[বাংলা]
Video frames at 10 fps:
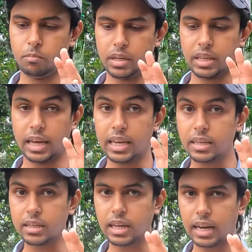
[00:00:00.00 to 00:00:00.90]
মানে এই
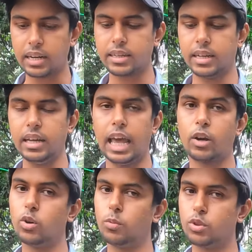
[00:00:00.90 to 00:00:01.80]
কালারটা
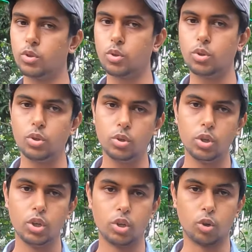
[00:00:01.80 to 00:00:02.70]
এখনও পর্যন্ত
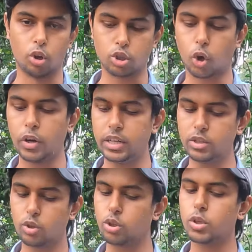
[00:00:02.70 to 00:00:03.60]
নষ্ট হয়নি
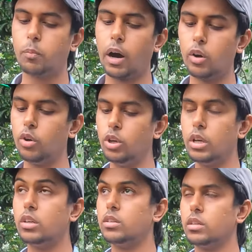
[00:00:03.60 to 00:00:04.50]
যথেষ্ট ভালো
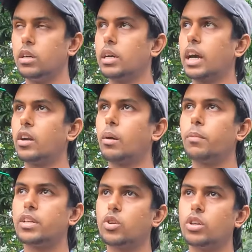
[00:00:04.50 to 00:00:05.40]
কারণ
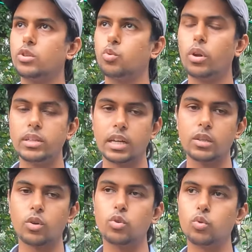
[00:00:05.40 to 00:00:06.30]
আমরা যখন ট্যুরে যাই
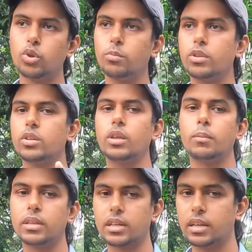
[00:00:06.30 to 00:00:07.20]
তখন রোদের মধ্যে কিন্তু
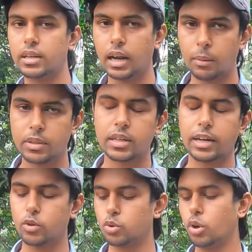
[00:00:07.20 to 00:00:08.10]
আমাদেরকে আমাদের
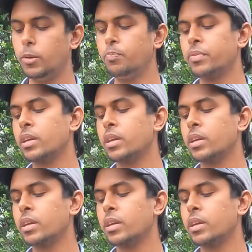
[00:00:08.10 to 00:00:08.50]
রাইড করতে হয়